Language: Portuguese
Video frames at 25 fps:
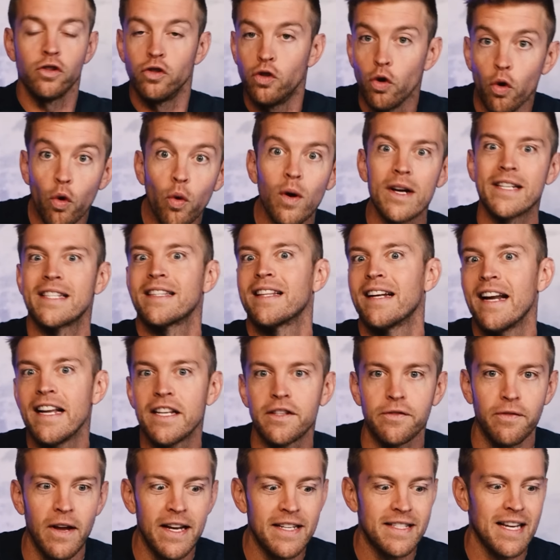duas,
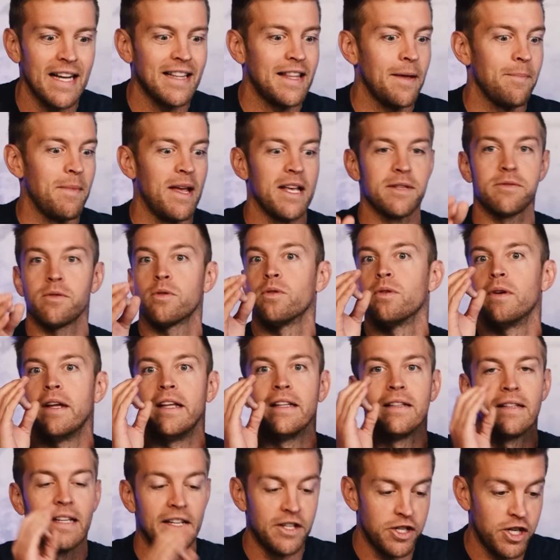três vezes, até mesmo com,
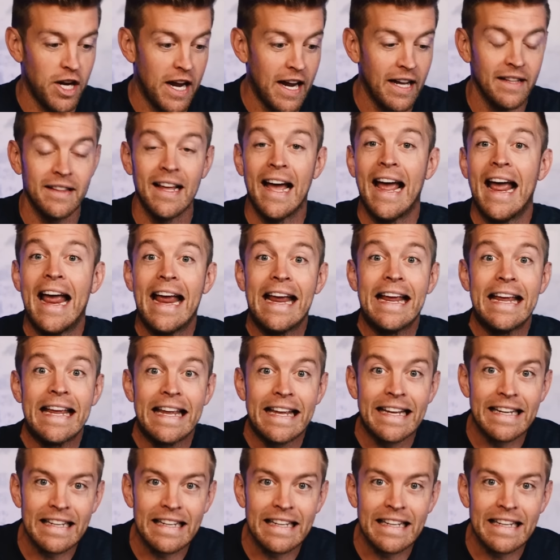em legenda em